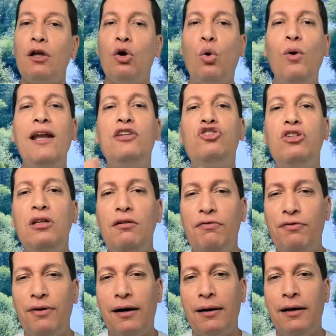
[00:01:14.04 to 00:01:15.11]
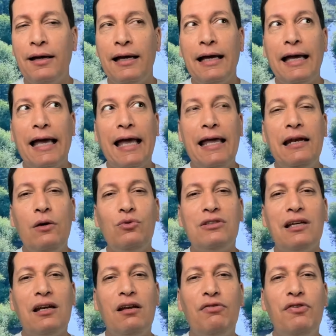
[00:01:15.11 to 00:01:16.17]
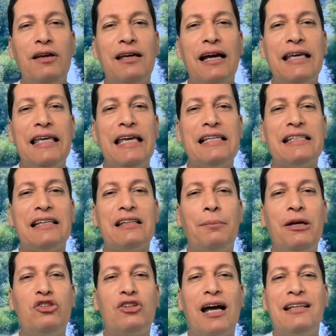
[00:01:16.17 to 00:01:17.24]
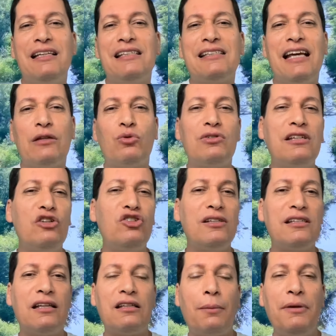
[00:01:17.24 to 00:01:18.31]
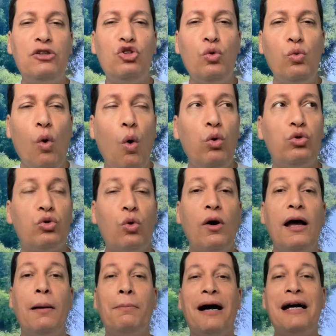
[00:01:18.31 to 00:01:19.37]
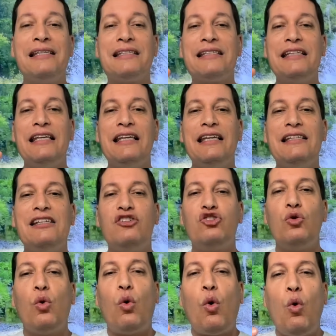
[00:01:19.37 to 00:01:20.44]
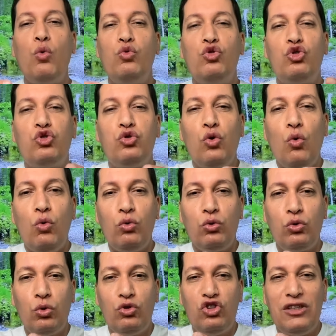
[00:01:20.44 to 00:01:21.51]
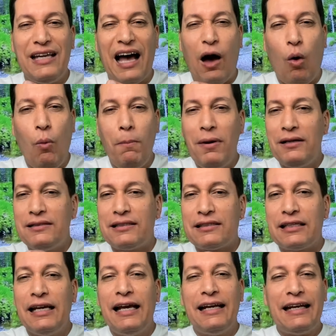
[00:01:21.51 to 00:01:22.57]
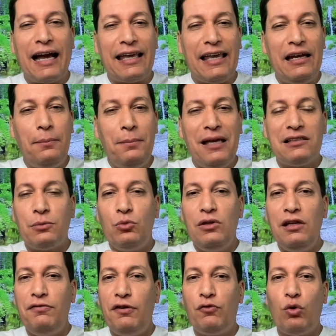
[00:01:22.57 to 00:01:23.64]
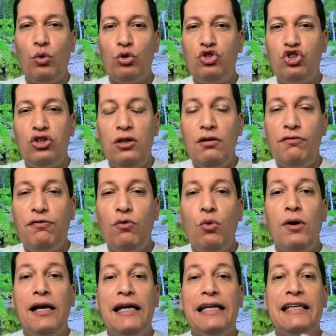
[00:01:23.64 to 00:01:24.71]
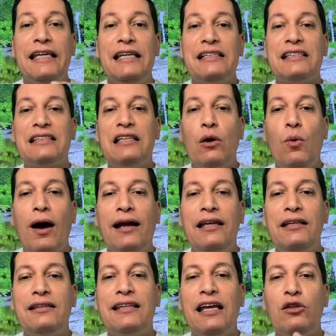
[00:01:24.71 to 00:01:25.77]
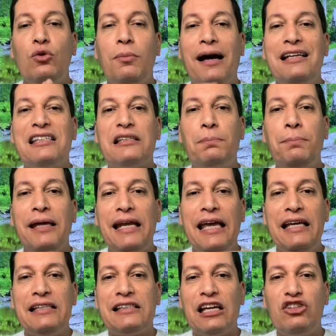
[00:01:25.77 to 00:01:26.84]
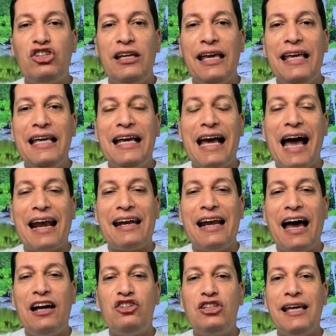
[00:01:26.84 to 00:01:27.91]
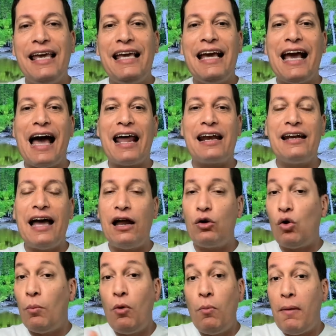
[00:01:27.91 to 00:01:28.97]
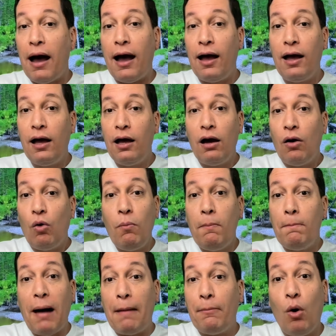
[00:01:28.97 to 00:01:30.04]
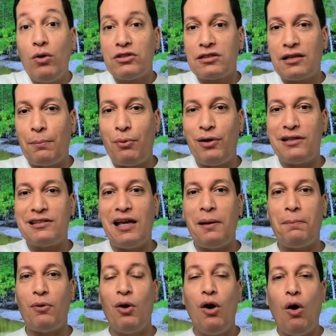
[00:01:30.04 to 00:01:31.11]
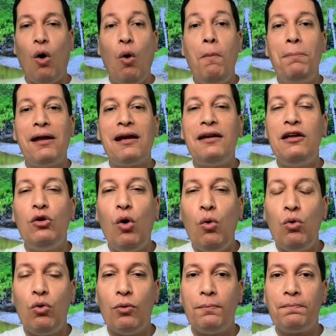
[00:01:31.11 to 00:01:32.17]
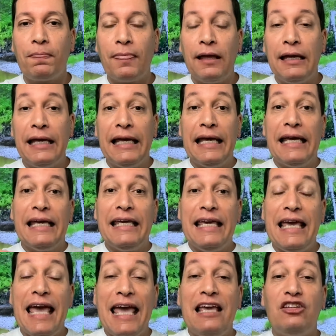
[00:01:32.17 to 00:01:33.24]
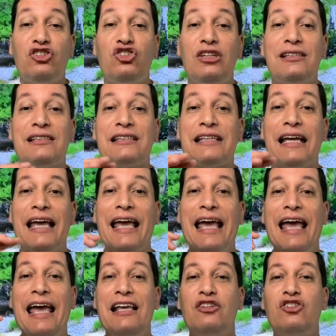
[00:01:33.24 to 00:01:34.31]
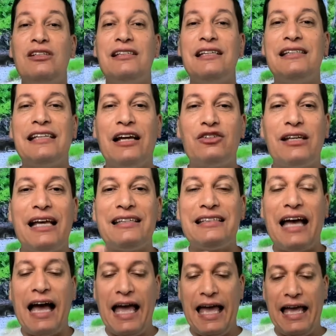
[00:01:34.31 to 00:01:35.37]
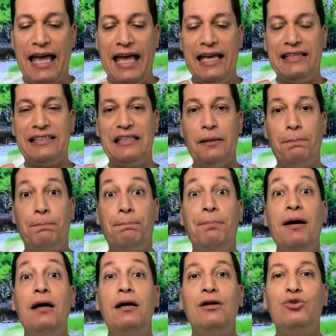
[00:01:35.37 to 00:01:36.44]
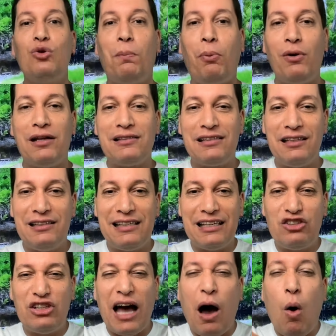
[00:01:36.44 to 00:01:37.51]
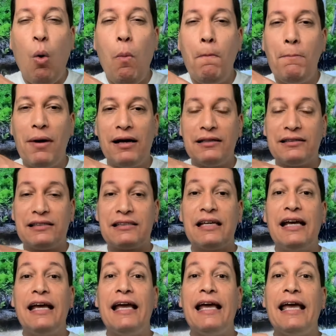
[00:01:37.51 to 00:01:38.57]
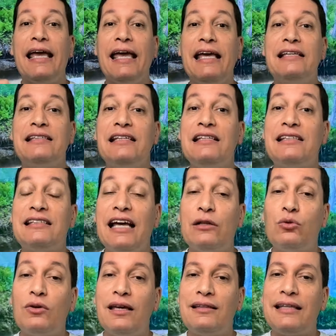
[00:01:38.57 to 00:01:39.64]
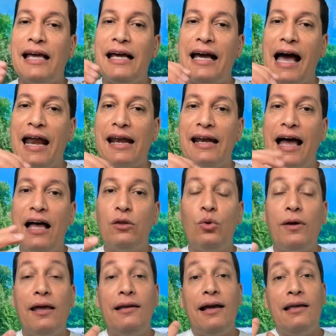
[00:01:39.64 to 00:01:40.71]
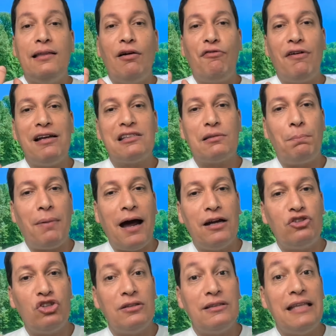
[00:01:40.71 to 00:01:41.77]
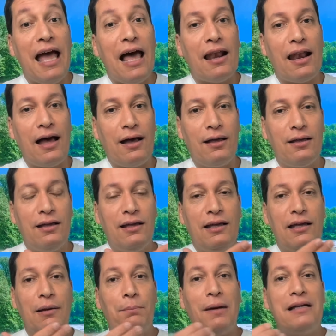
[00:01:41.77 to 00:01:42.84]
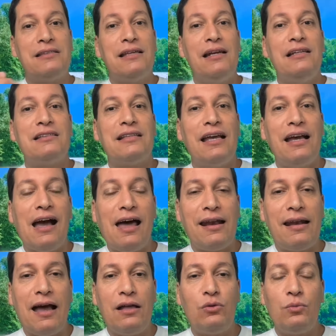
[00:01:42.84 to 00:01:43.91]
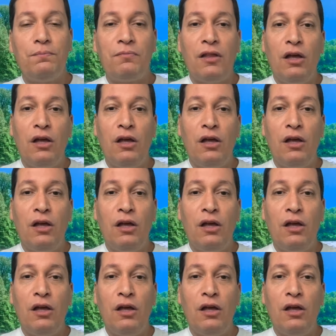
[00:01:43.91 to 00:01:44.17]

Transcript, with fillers: coletiva não significa que exatamente cada inseto seja exatamente o outro, mas sim que existe um conjunto de almas naquele mesmo nível evolutivo que estão ali tendo uma experiência de encarnar, de reencarnar como uma, uma mosca, por exemplo, ou um pernilongo. E estes, estes insetos, essa, esse bando, por assim dizer, de almas, esse inseto que está encarnado, ele ainda faz parte dela, mas ele está encarnado.